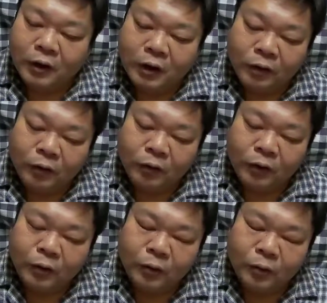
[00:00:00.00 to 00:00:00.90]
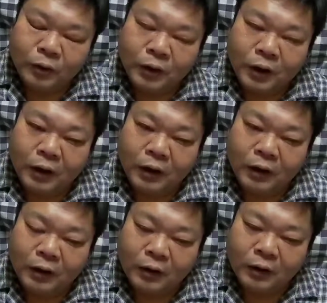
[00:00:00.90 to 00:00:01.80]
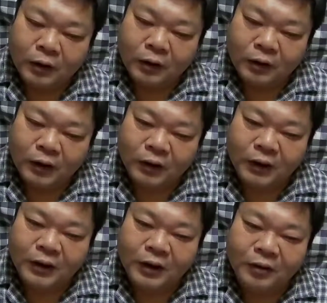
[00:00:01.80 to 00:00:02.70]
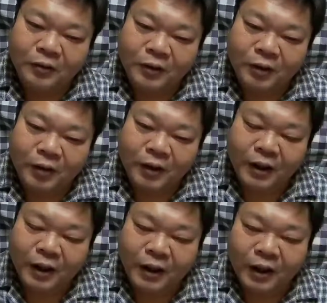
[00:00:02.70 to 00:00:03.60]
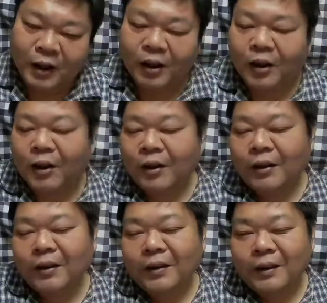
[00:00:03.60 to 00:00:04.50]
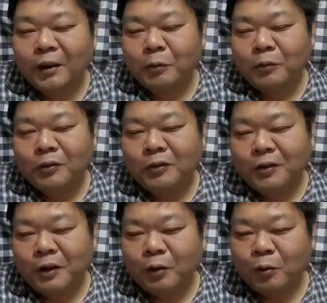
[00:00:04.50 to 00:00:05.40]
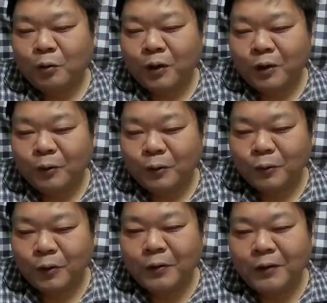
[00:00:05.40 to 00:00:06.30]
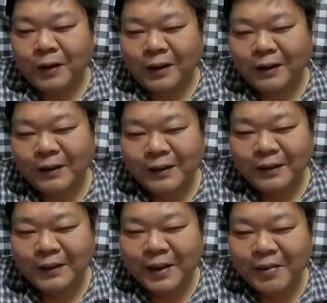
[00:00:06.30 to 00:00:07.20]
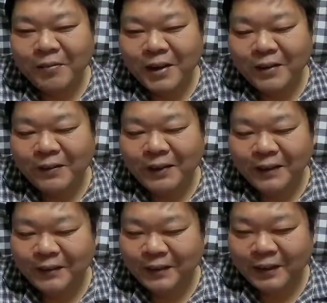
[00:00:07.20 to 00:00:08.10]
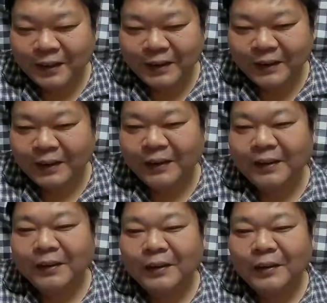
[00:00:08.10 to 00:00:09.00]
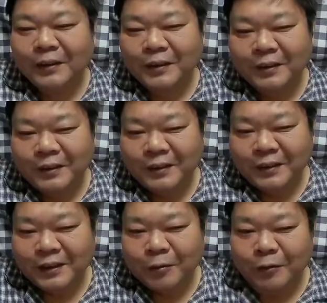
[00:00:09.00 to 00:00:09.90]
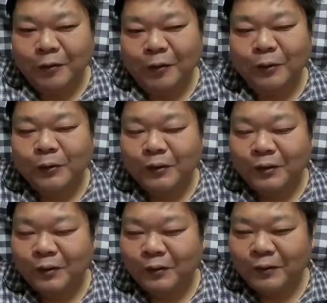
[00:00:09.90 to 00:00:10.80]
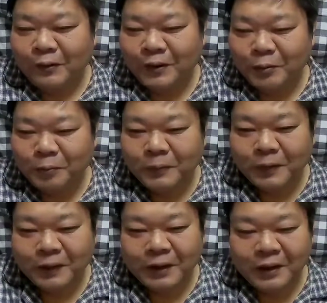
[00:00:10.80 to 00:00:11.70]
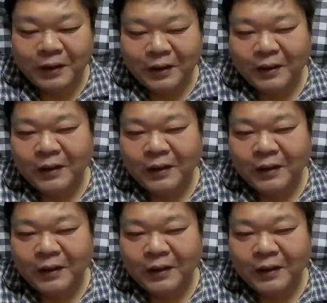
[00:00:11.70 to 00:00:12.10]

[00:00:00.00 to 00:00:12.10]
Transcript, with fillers: あの飛行をしたから謝罪しなくちゃいけないかなんか多分韓国を援護するような声明を出すんじゃないですか多分労働労働新聞あたりで、ね、